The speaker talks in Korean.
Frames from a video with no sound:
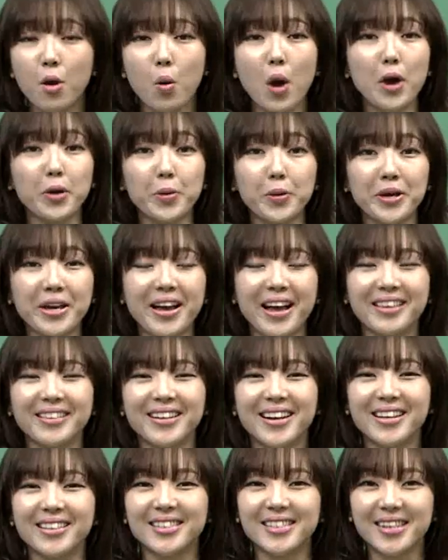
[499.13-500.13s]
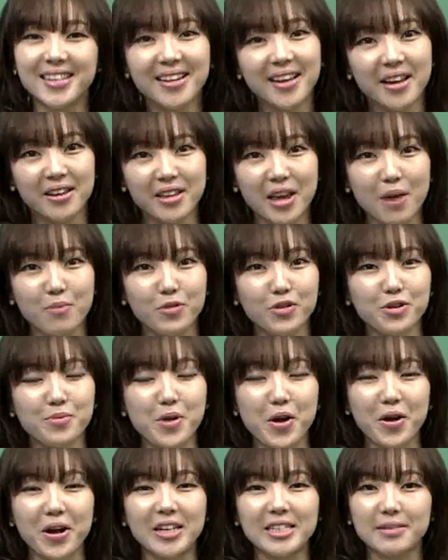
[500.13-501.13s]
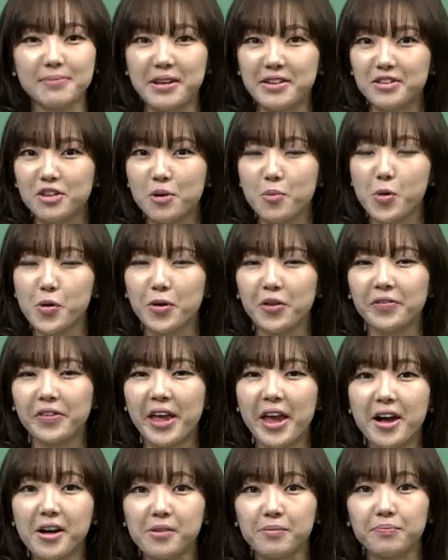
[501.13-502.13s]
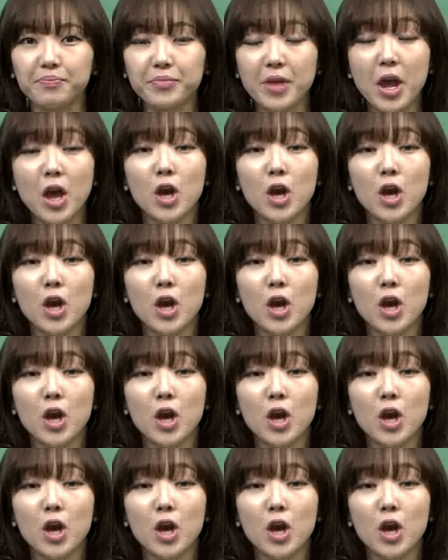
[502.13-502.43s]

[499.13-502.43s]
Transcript: 활용이 가능한지 예문을 몇 가지 만들어 볼 건데요.